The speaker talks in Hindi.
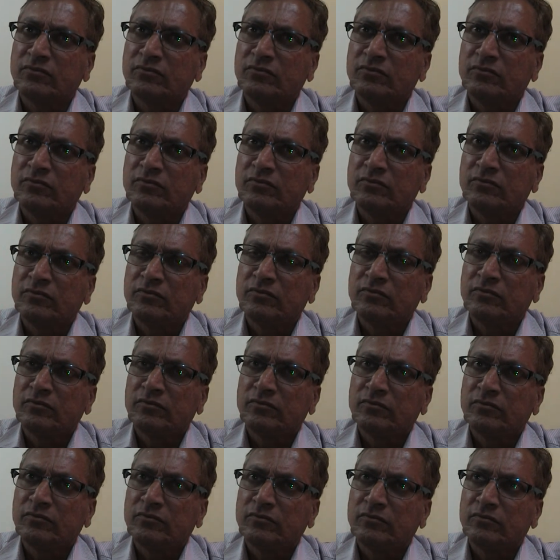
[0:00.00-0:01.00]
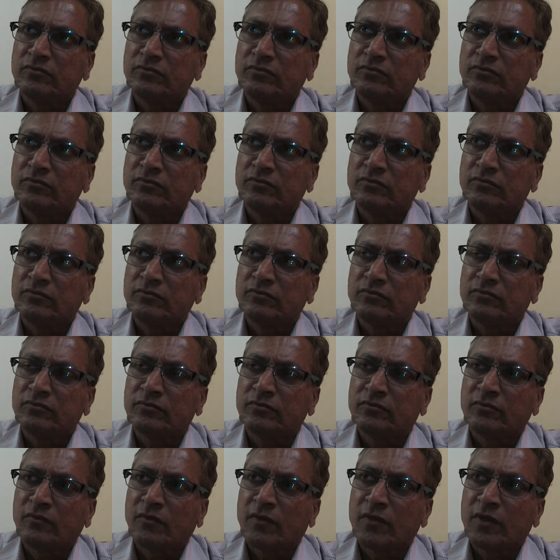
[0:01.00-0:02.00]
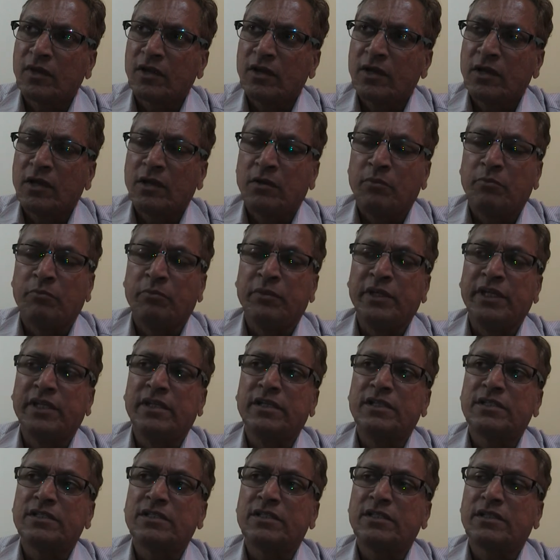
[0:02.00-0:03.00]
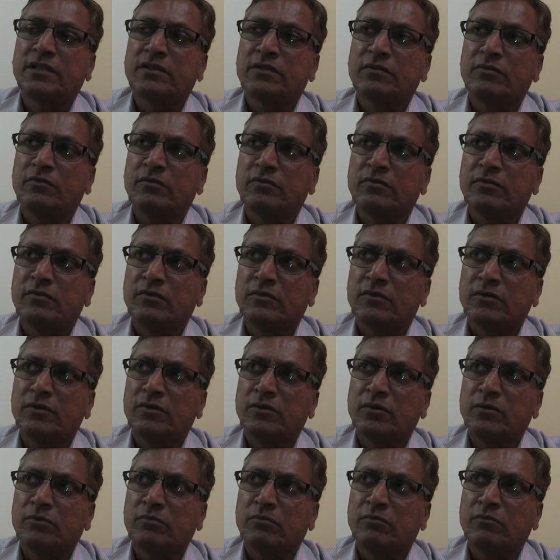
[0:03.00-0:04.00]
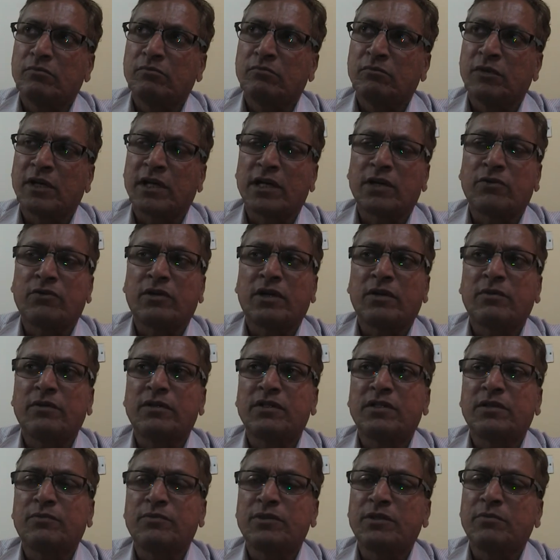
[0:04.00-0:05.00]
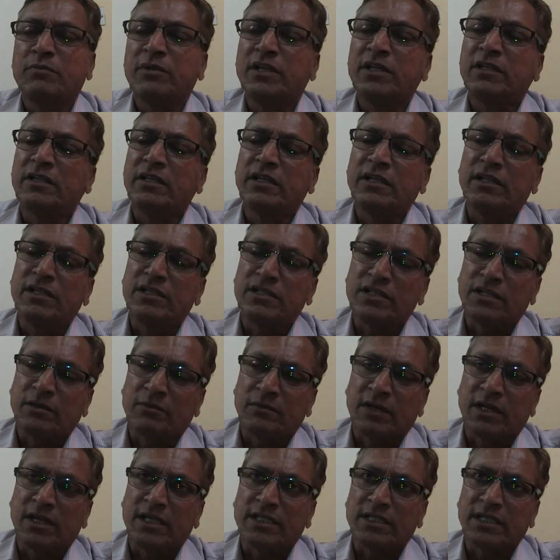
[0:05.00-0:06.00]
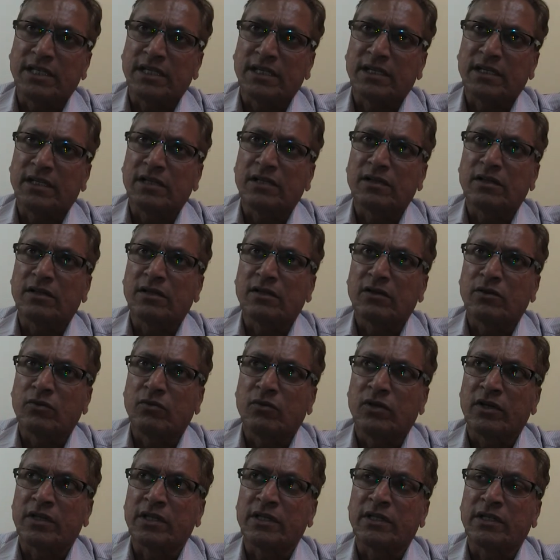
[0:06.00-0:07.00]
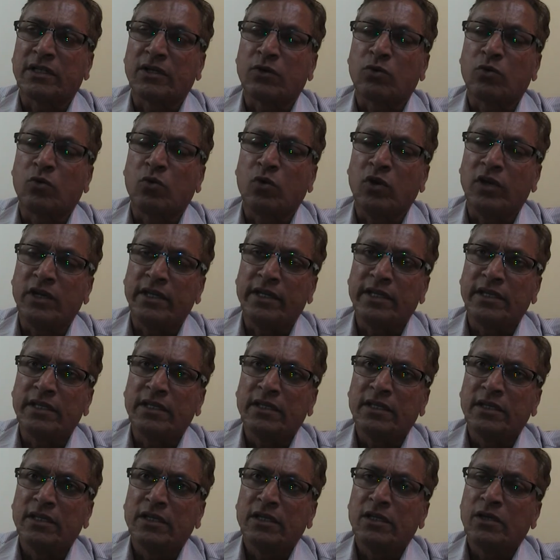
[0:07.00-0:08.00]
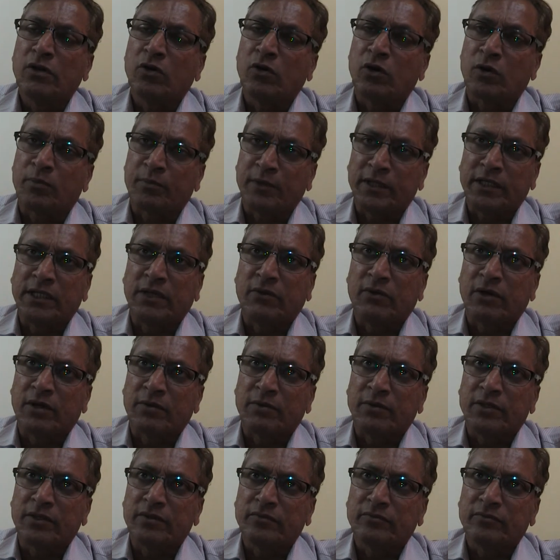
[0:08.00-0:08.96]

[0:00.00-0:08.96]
है इस बार कॉटन पैदावार की बीड डिस्ट्रिक्ट मराठवाड़ा में सबसे बेहतरीन डिस्ट्रिक्ट माना जाएगा कॉटन की क्वालिटी और पैदावार में